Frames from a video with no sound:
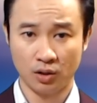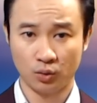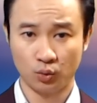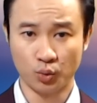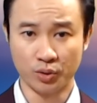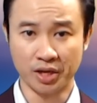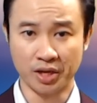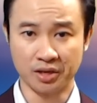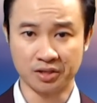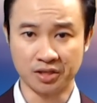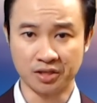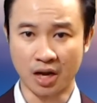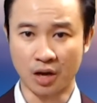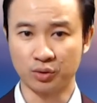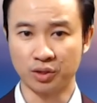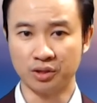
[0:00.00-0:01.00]
Tuy nhiên, sự
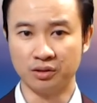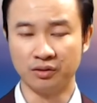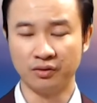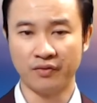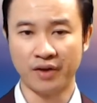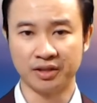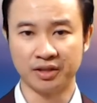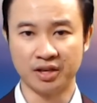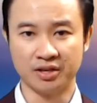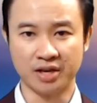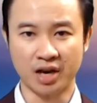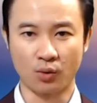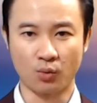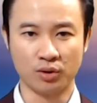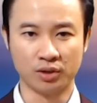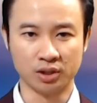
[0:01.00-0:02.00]
ảo tưởng về tình
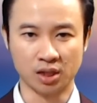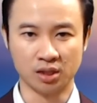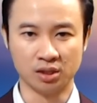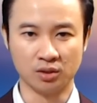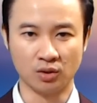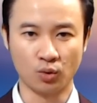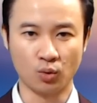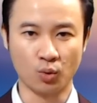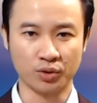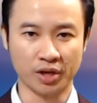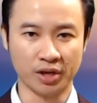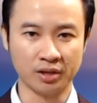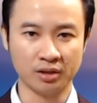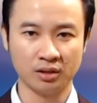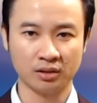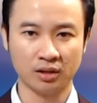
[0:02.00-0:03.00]
trạng quân sự của cuộc
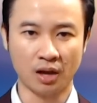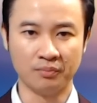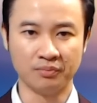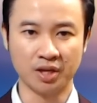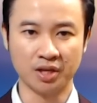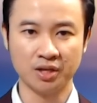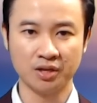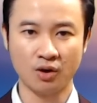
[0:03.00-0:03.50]
chiến thậm chí